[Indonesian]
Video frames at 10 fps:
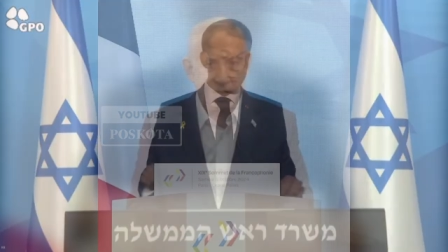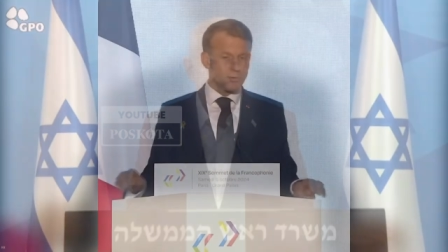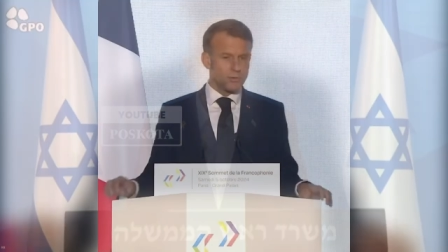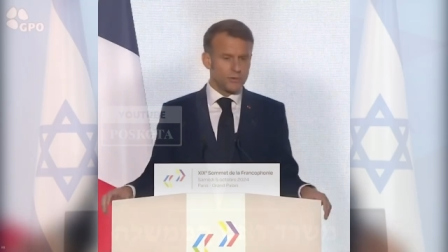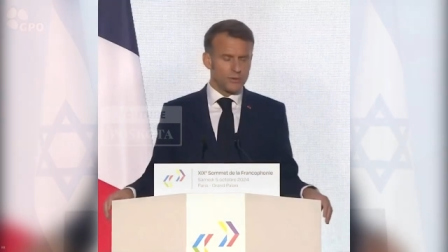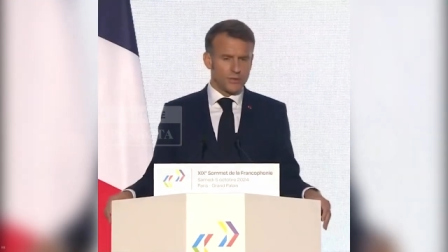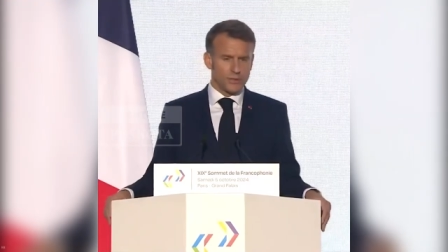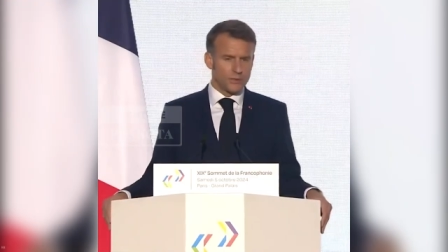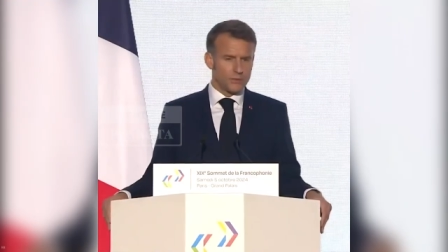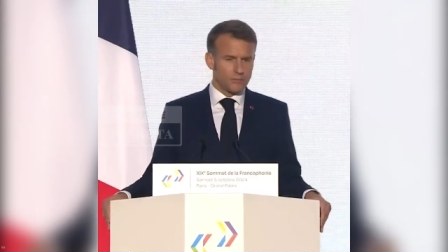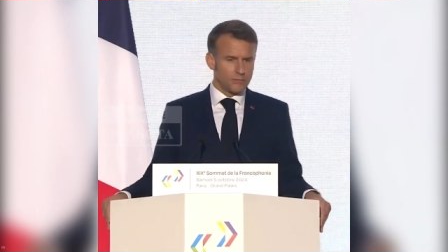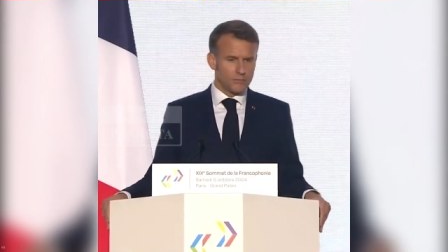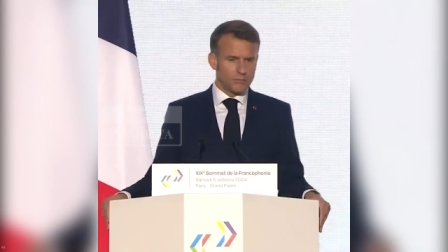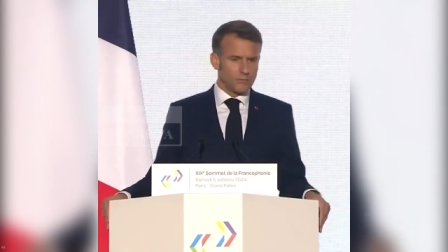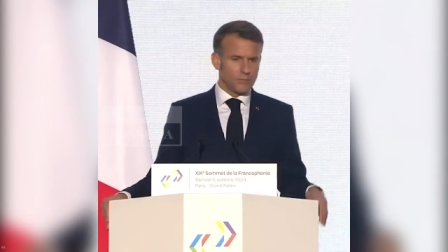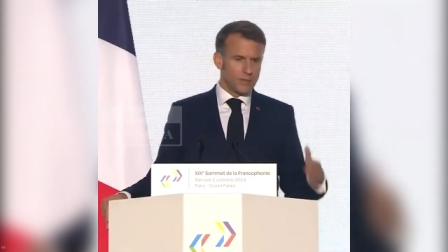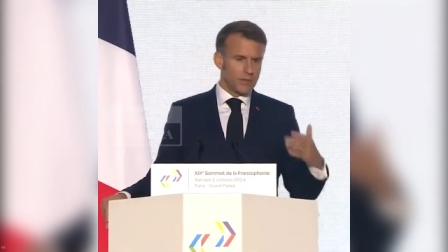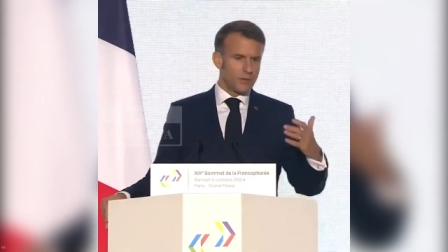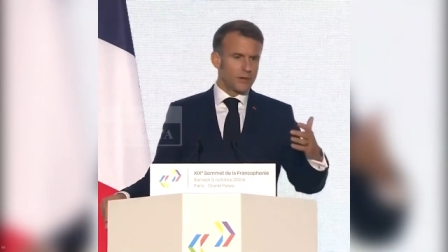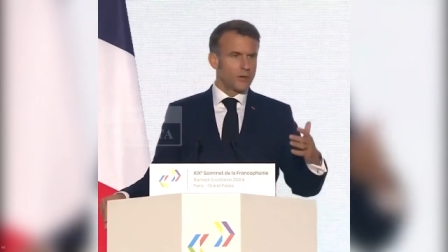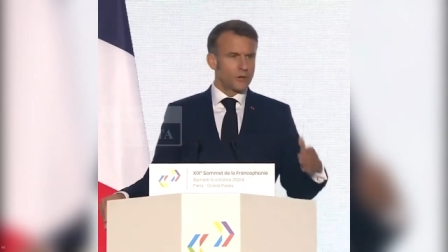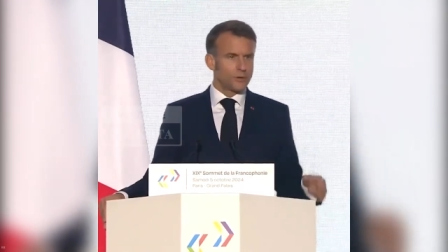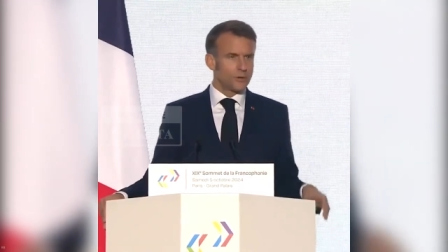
kantor kepresidenan Perancis menerangkan bahwa